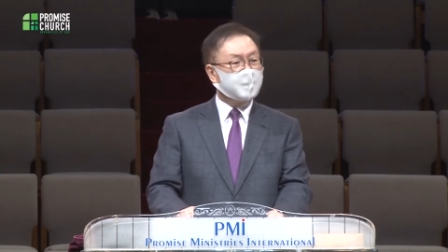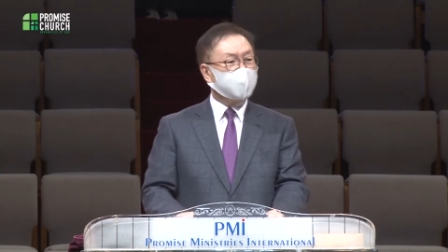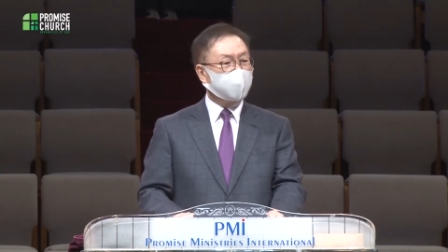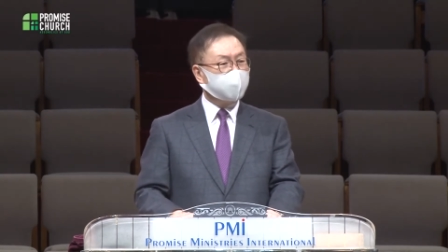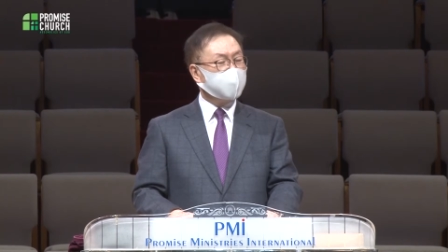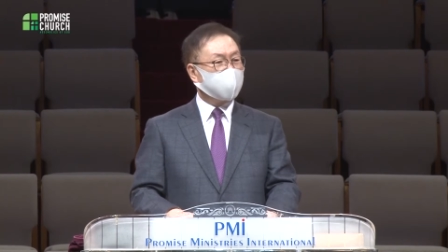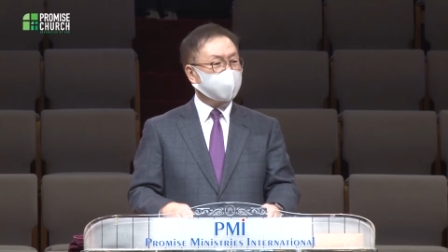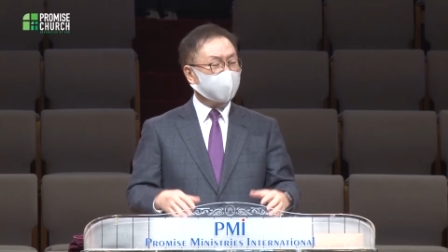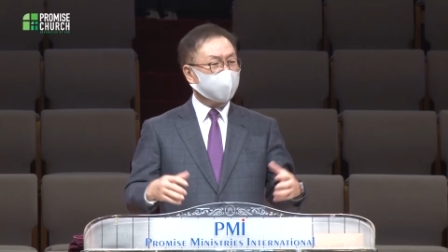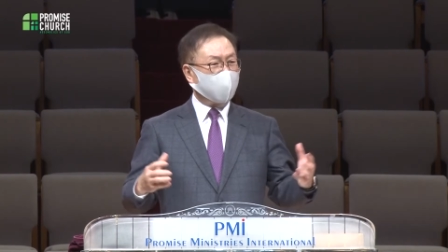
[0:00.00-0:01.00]
지금은
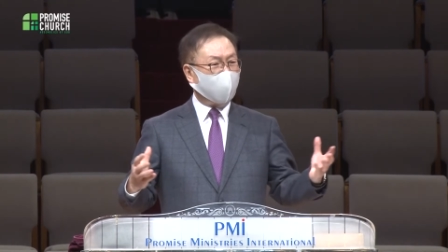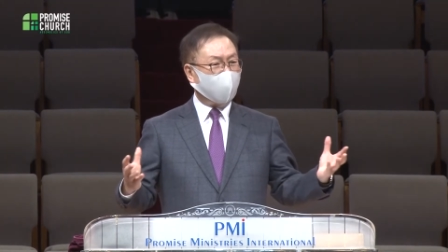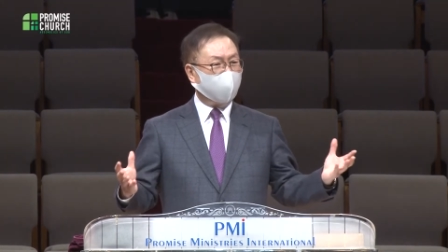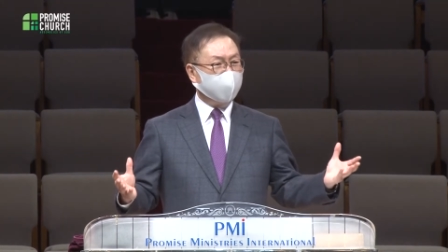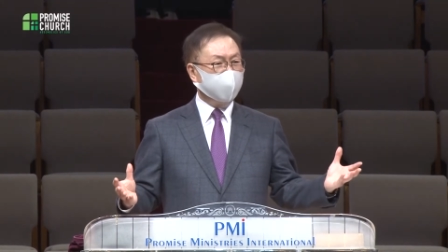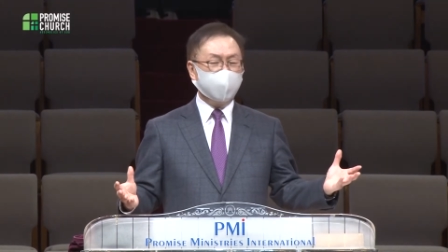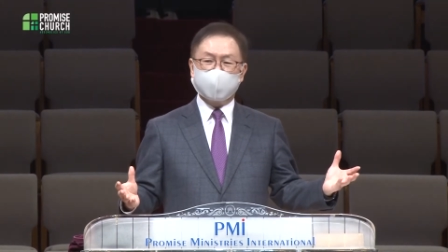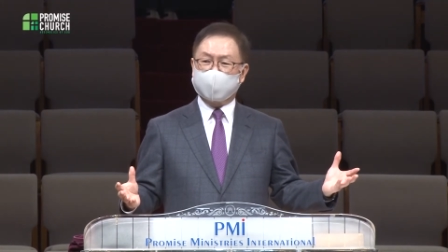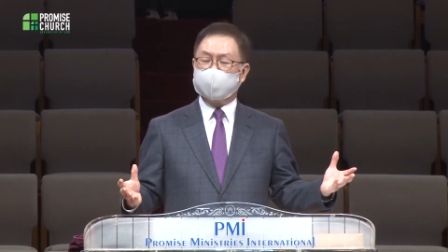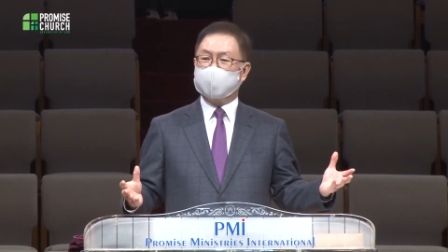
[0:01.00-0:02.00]
세상이
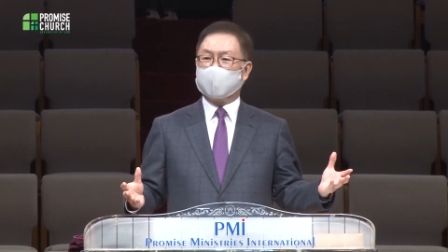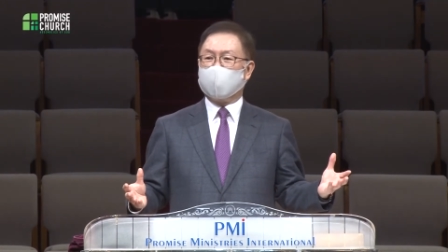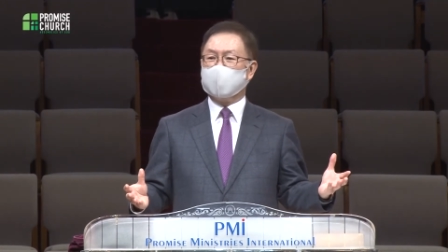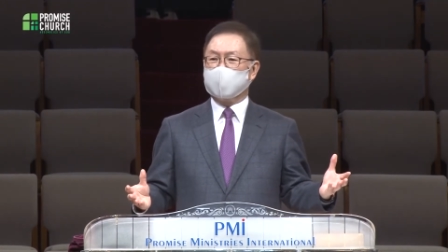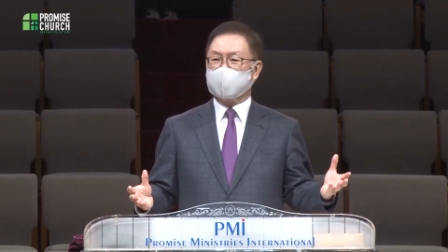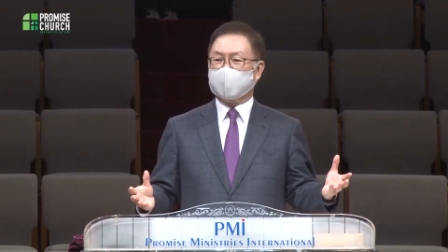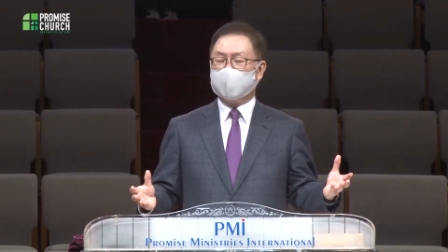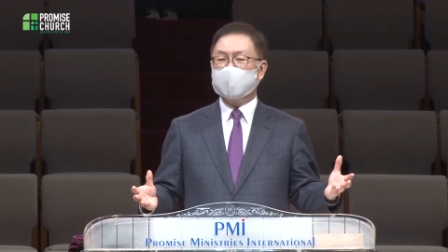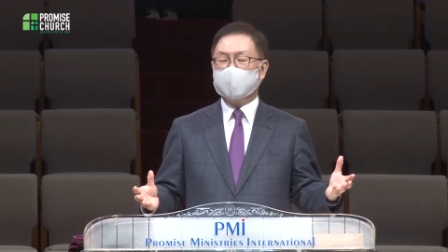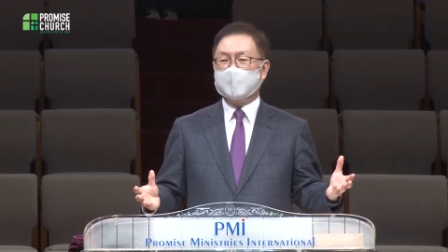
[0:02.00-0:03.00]
많이
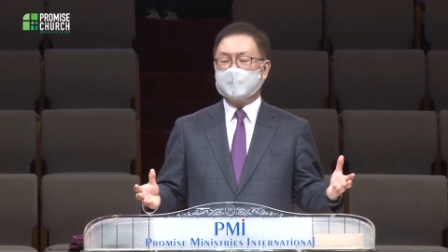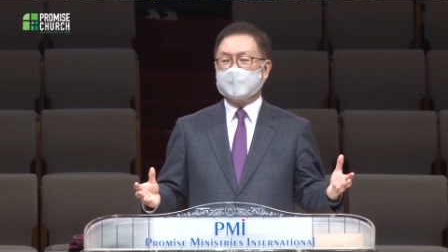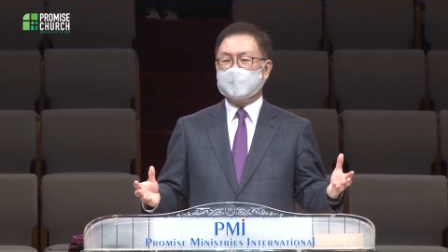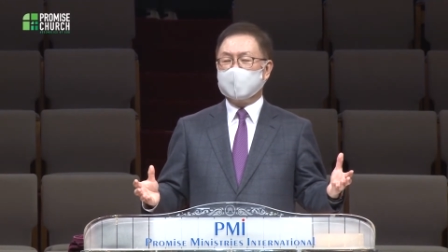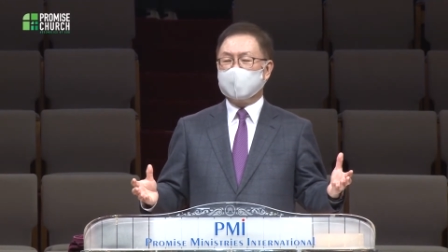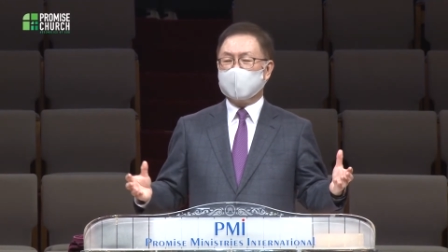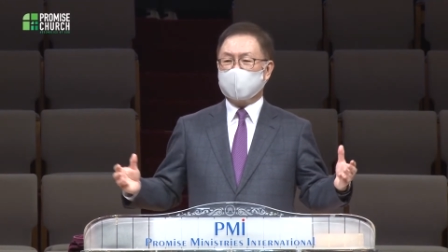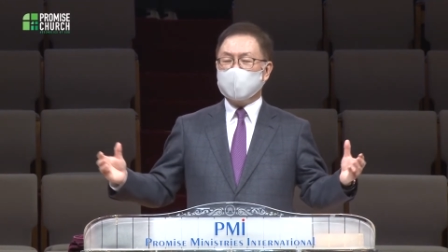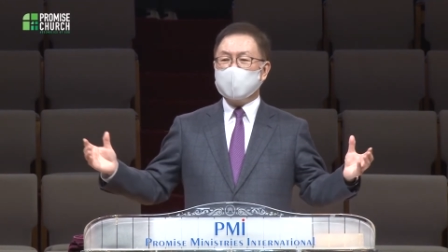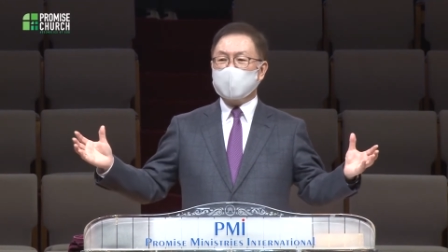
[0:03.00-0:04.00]
급변하면서 이제
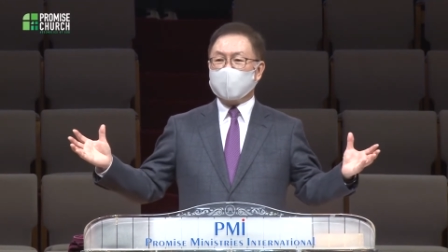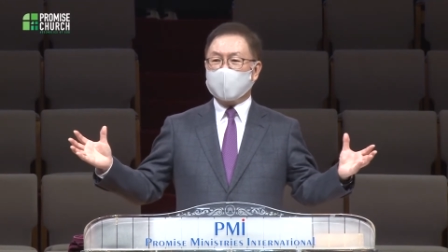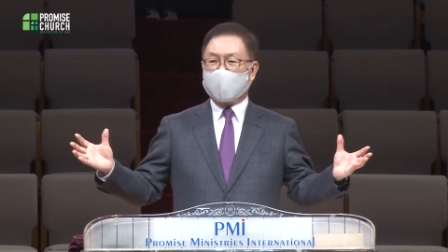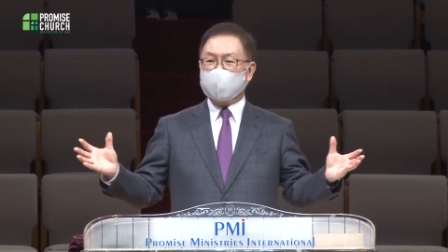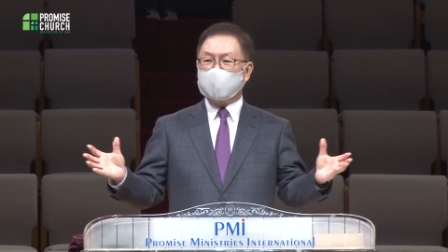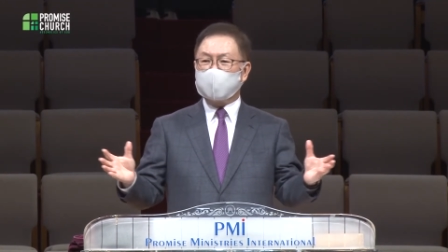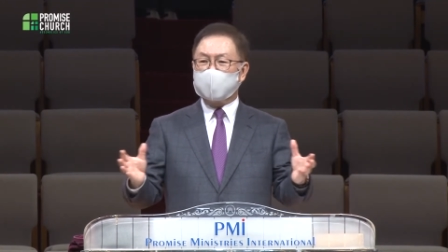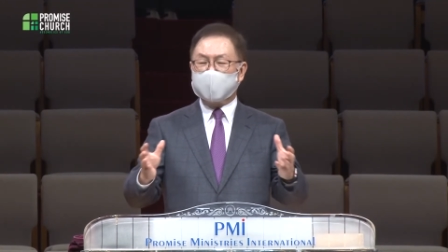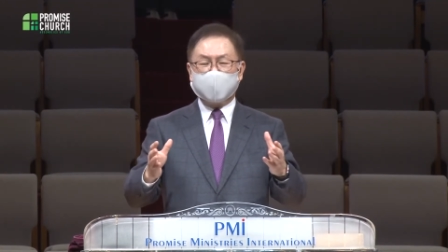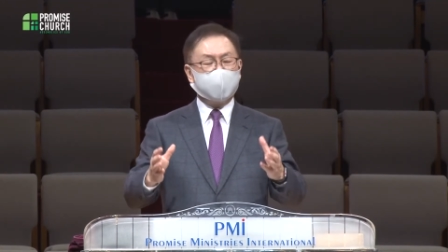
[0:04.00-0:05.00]
신종
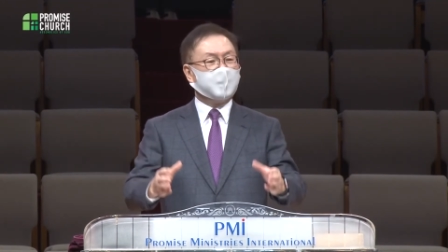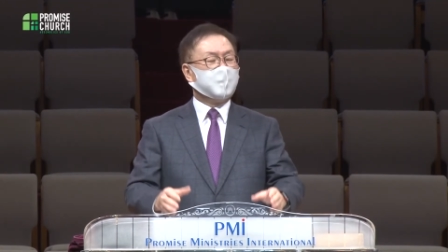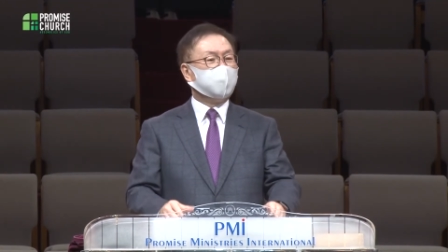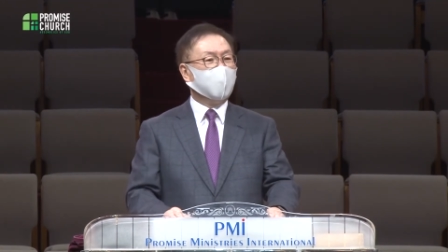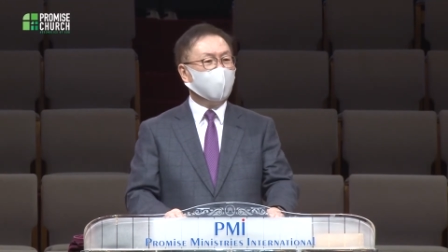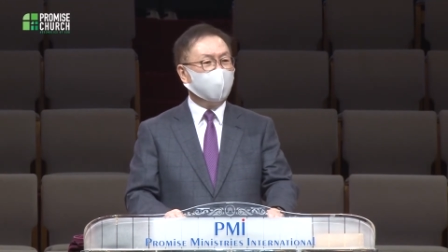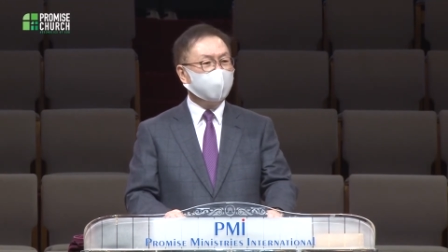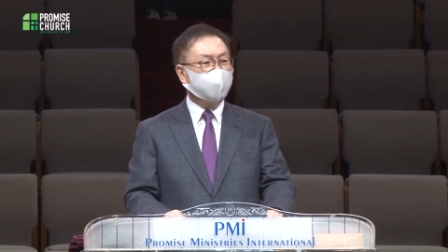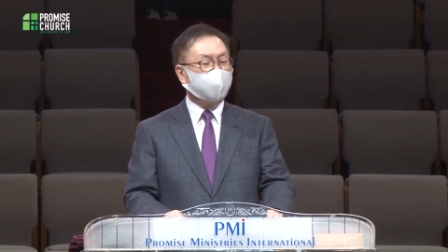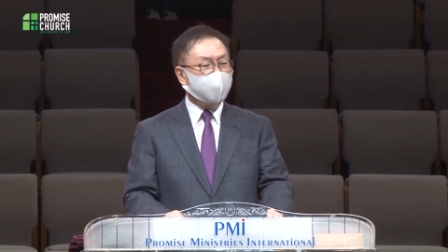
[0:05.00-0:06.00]
학문들이
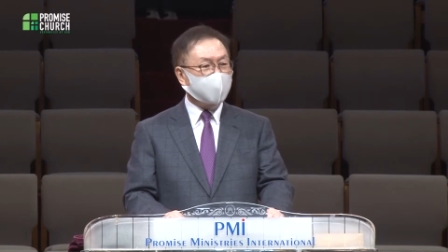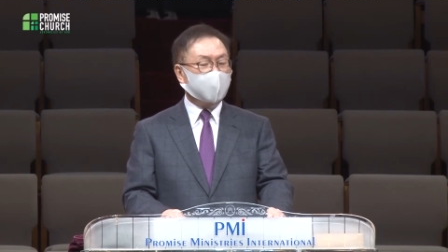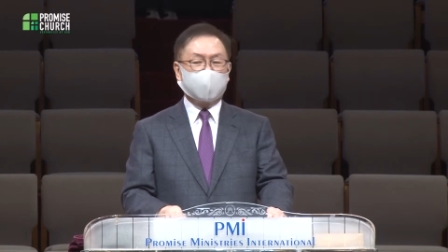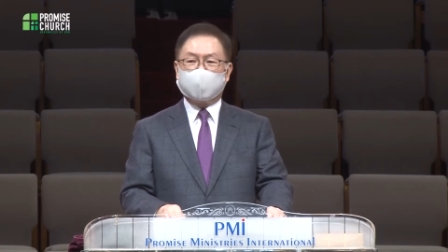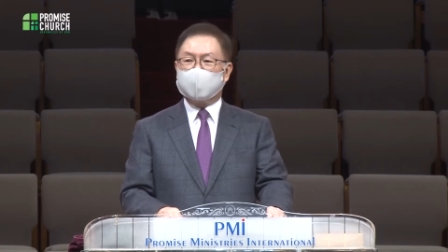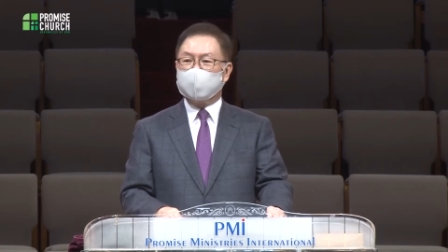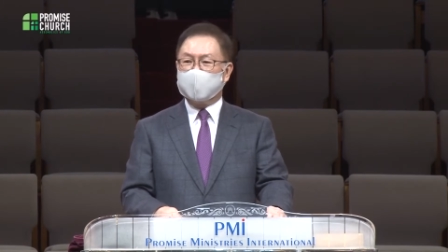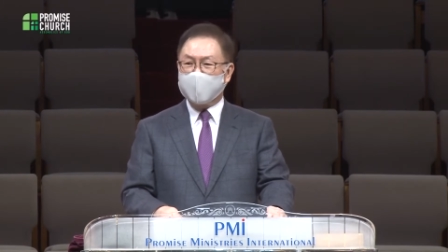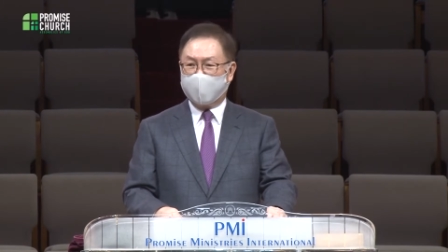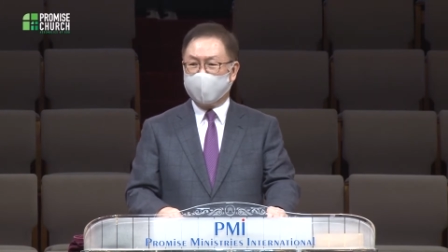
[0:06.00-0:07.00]
많이 등장했기
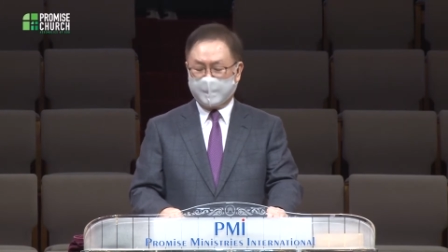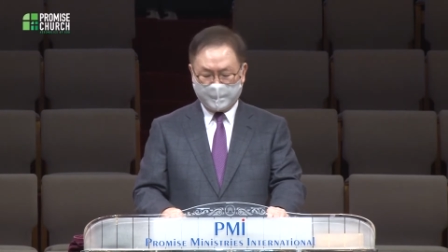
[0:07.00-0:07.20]
때문에